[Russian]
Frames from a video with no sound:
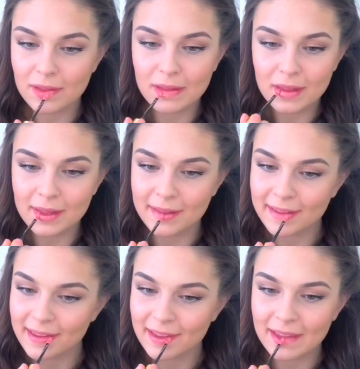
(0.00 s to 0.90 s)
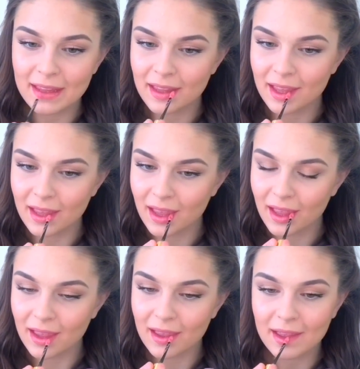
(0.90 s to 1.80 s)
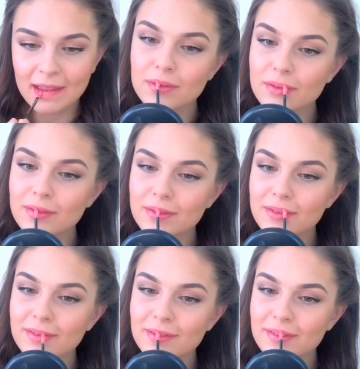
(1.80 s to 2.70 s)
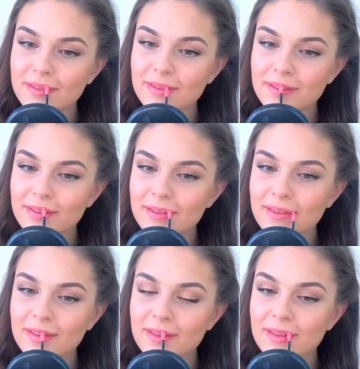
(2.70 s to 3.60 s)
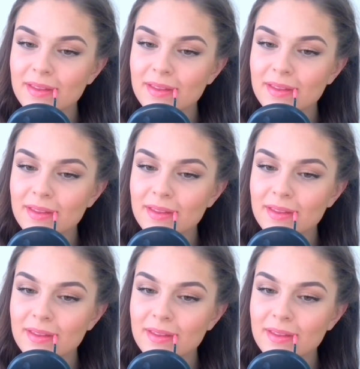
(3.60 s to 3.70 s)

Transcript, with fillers: в котором вам комфортно. У меня это блеск от Yves Saint Laurent.